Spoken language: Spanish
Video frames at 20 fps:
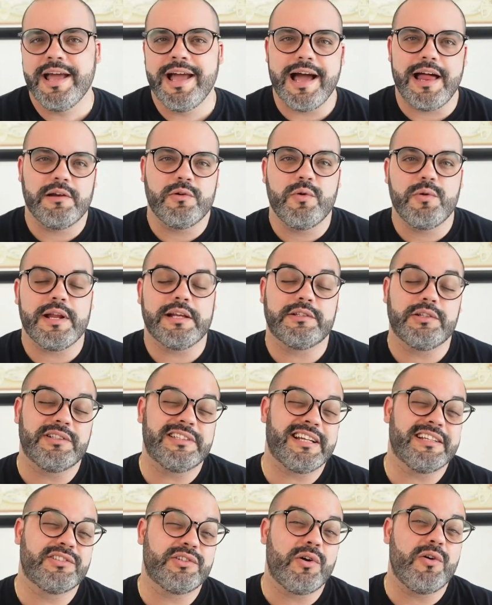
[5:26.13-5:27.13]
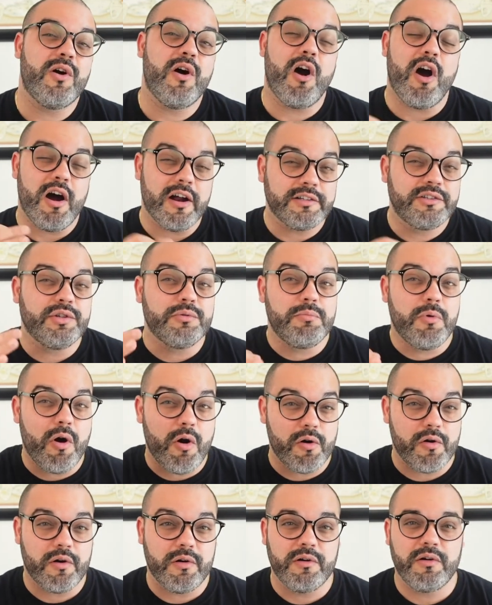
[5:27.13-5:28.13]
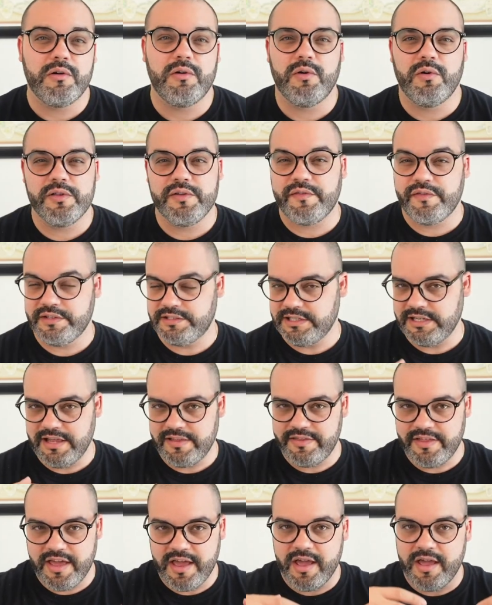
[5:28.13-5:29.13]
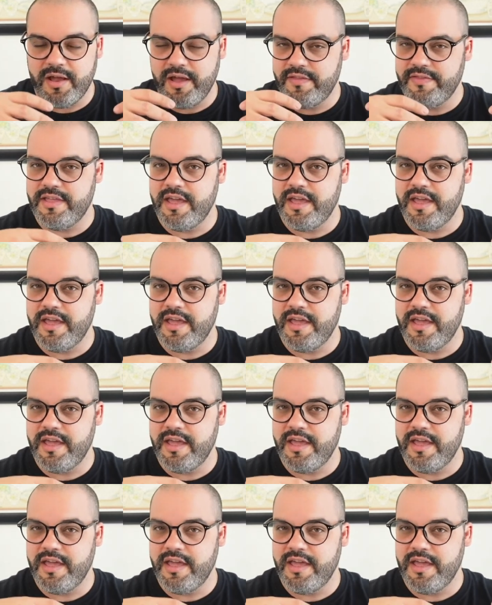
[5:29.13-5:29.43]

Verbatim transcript: Algunas otras son hard to borrow o difíciles de,